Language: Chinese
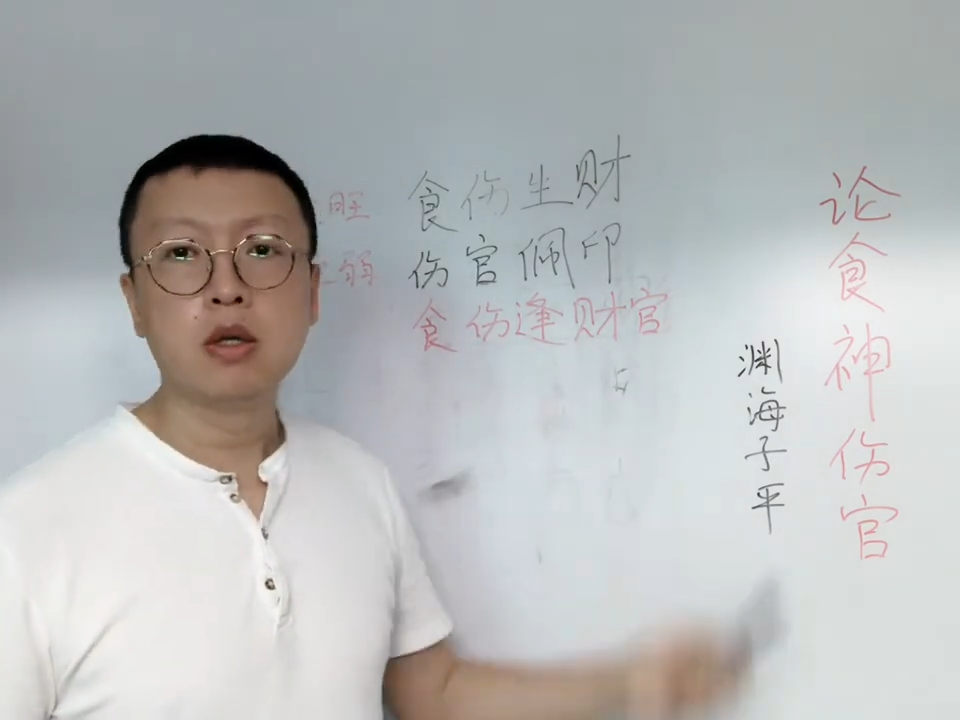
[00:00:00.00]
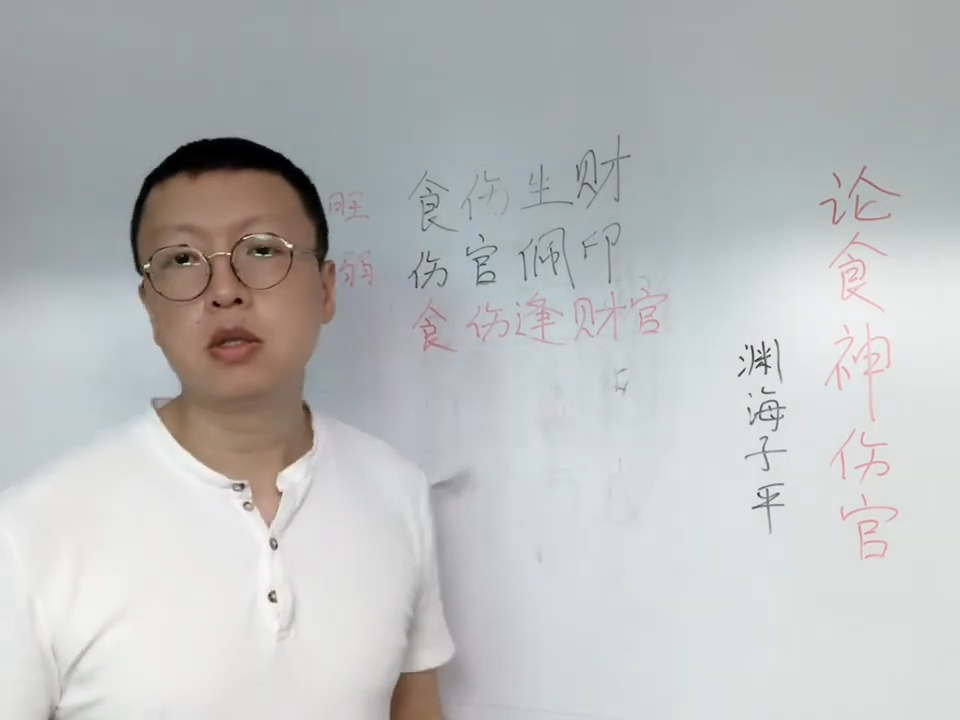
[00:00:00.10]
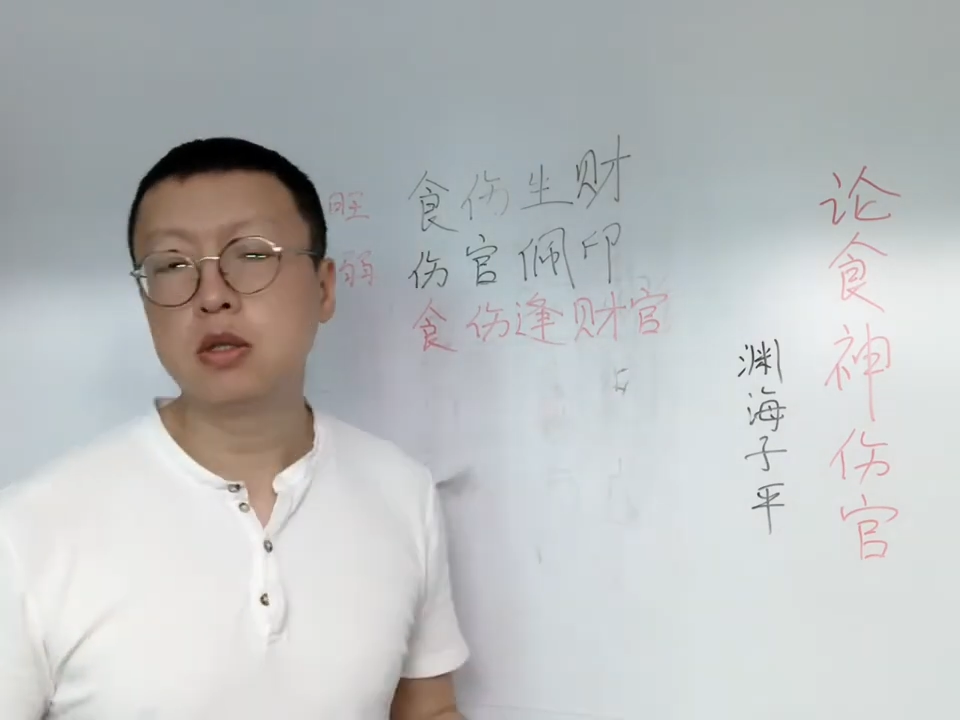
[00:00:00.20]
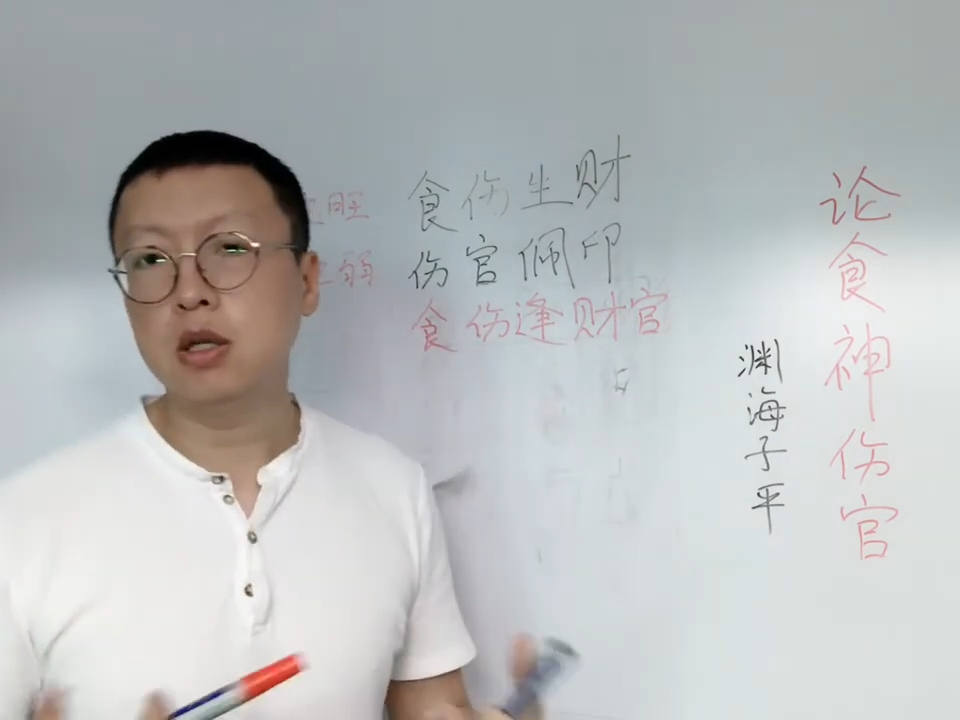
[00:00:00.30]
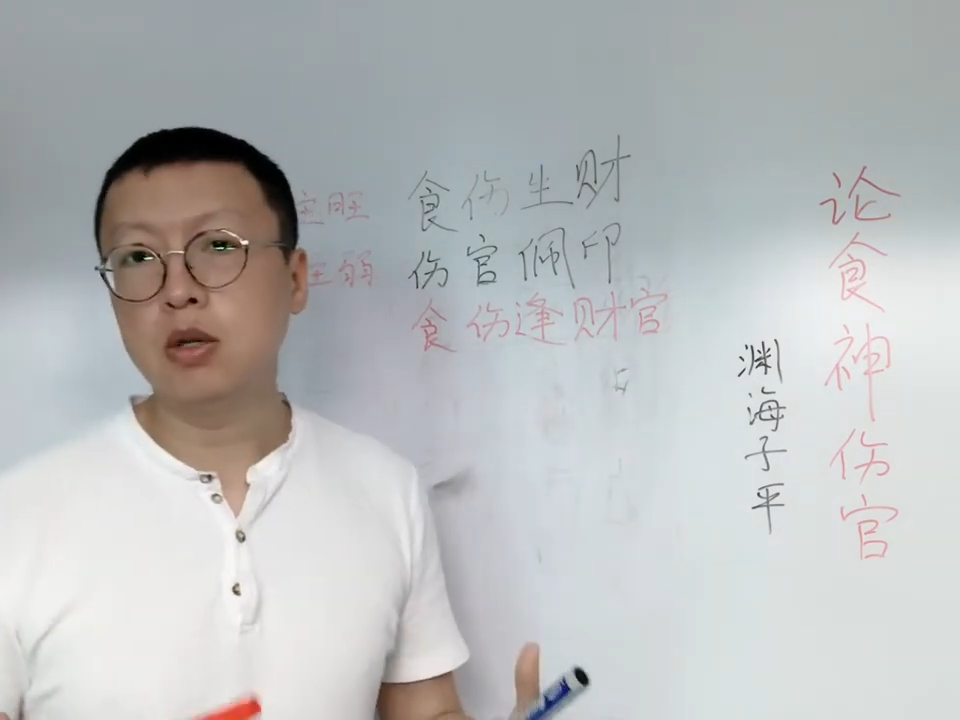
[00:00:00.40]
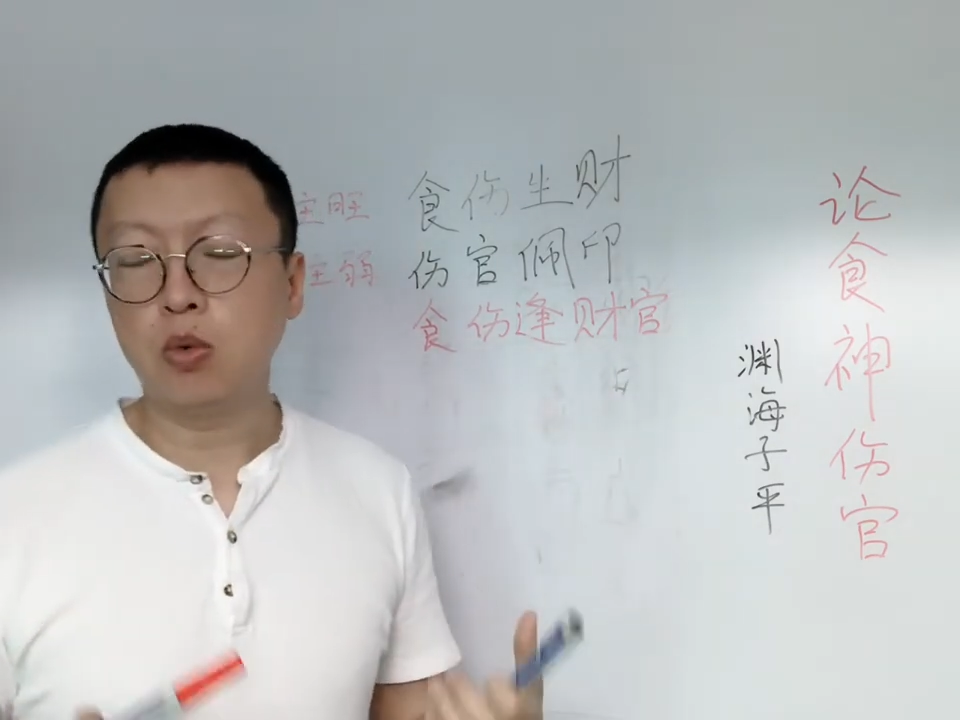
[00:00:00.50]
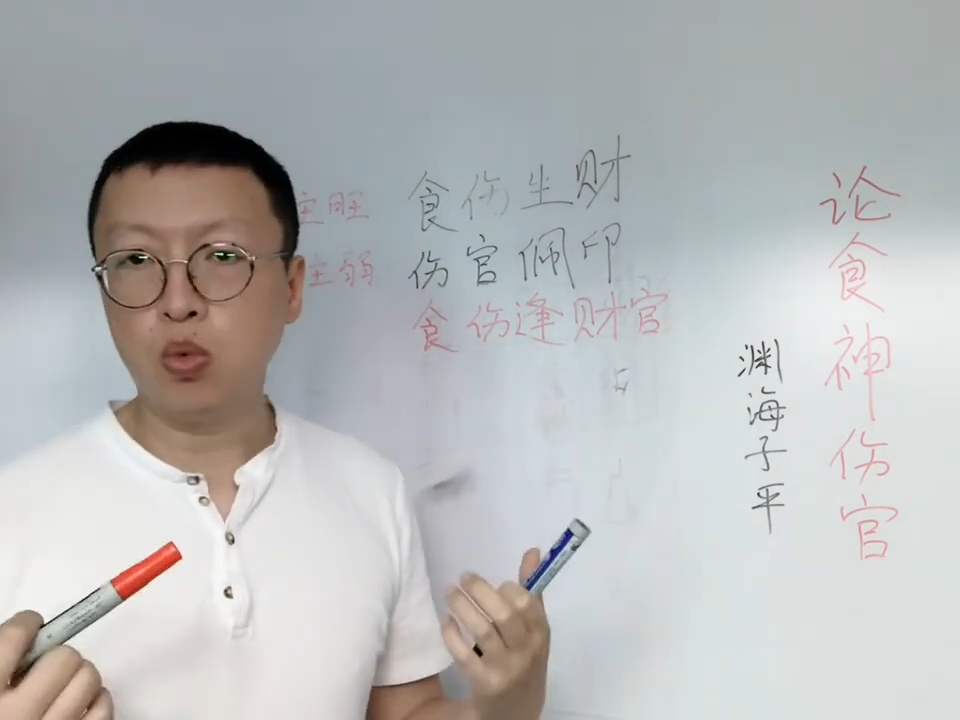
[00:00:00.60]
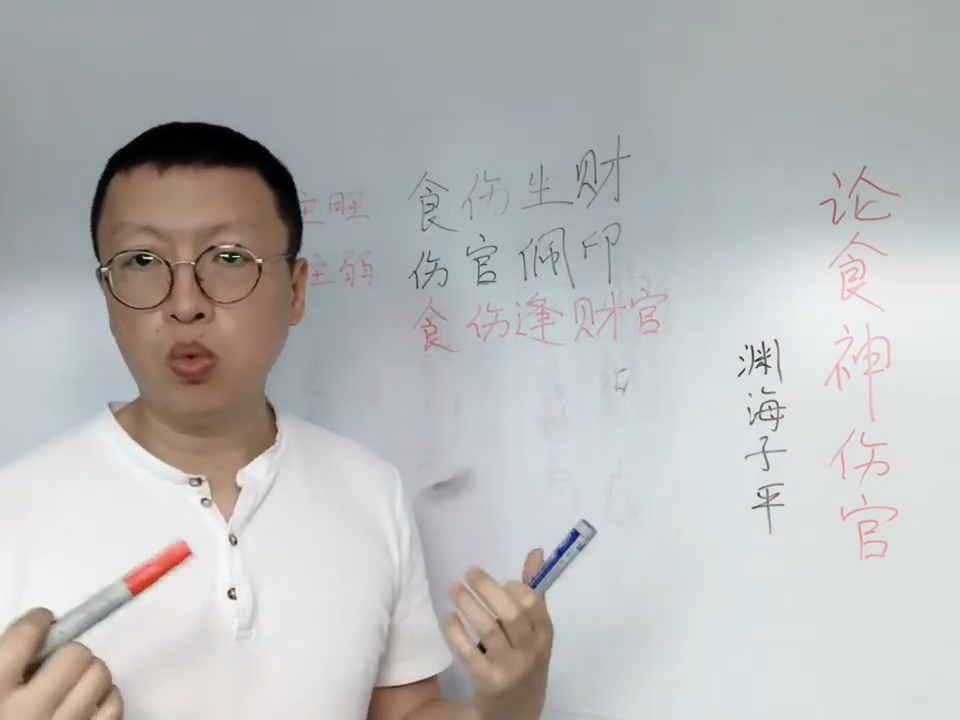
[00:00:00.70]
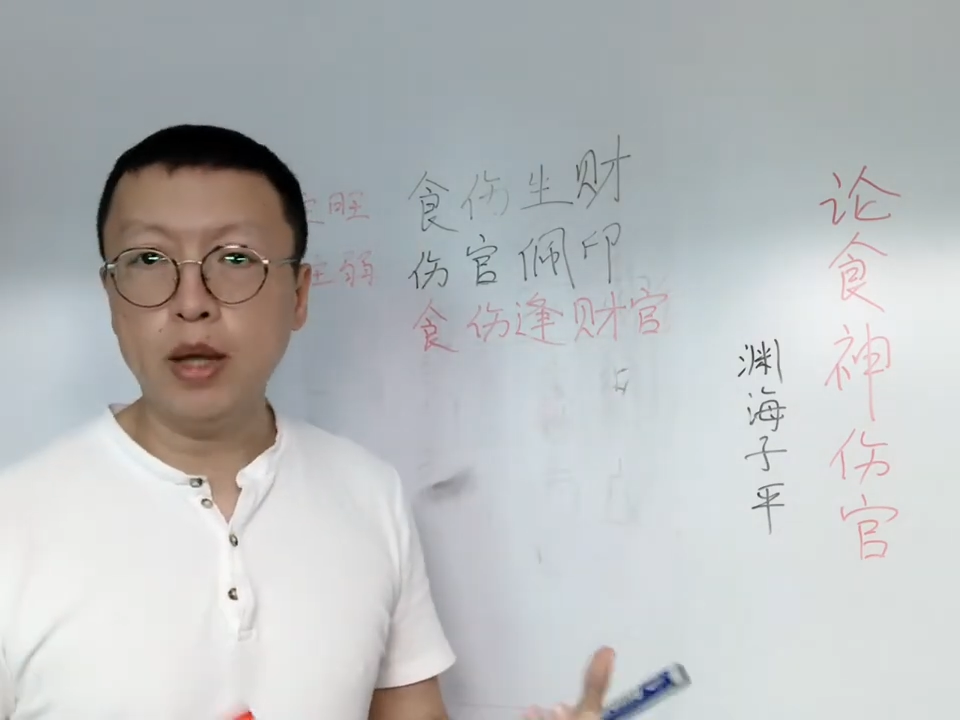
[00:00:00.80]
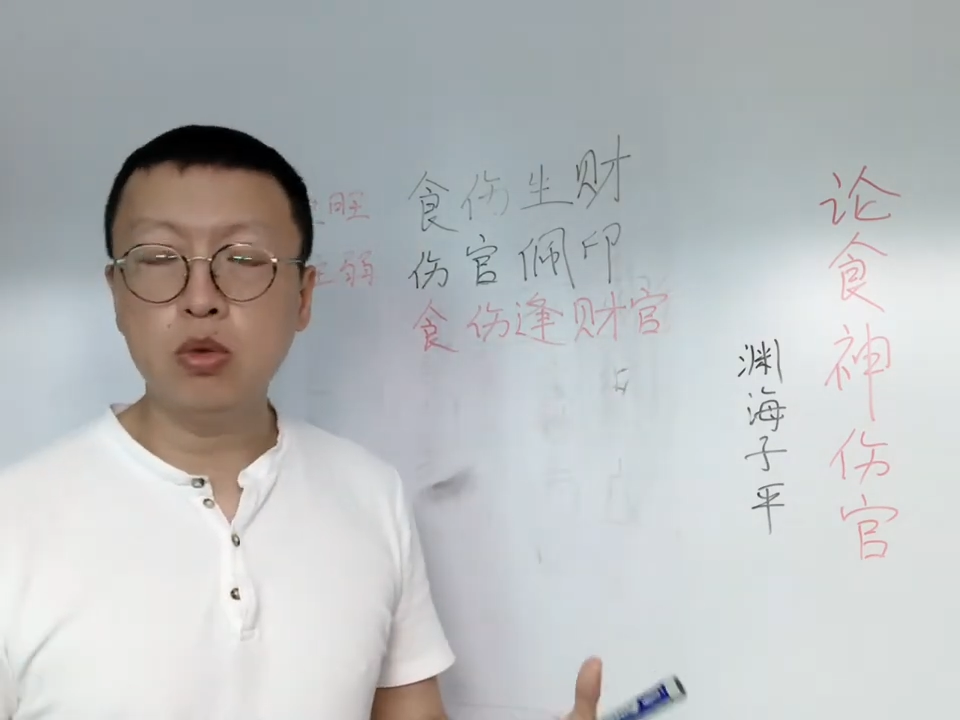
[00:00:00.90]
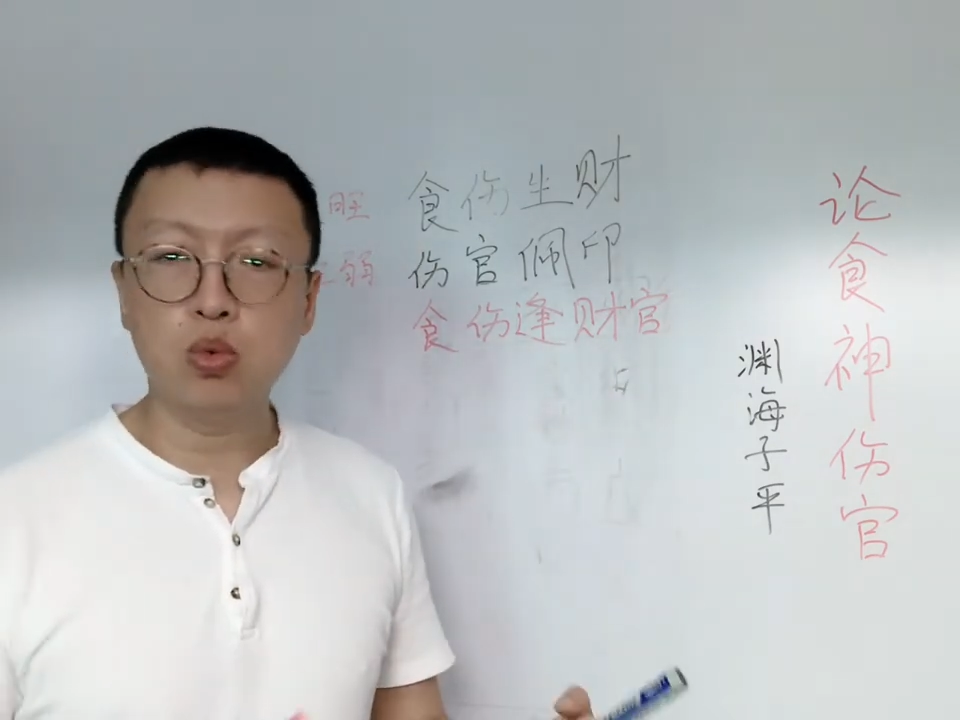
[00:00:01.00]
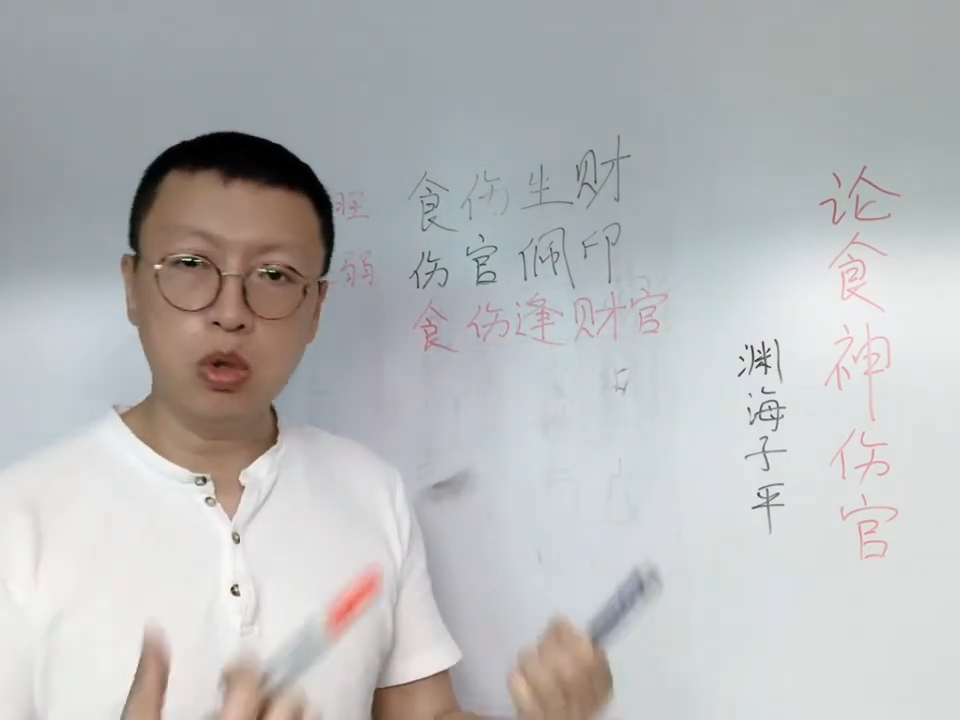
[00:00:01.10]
这样的官对